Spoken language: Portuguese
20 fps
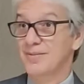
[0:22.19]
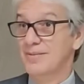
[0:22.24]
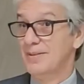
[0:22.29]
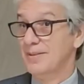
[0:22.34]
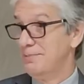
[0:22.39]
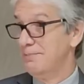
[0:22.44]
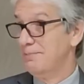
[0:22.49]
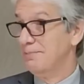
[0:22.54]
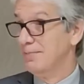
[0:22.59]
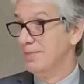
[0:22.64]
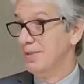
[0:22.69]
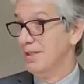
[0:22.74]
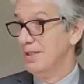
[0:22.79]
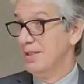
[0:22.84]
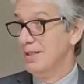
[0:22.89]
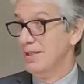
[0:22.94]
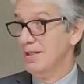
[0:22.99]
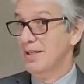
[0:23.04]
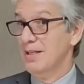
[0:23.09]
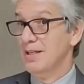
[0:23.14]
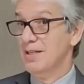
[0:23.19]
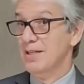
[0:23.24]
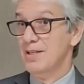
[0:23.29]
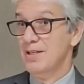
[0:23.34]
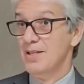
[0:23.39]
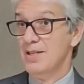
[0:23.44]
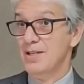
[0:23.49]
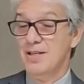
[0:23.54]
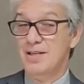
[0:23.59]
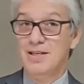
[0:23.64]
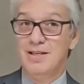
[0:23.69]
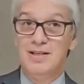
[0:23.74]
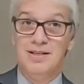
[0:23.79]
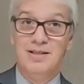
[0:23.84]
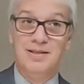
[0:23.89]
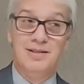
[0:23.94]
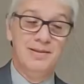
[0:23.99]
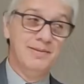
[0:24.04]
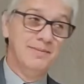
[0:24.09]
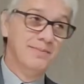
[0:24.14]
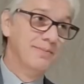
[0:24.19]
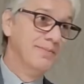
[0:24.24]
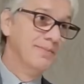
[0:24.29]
Né? E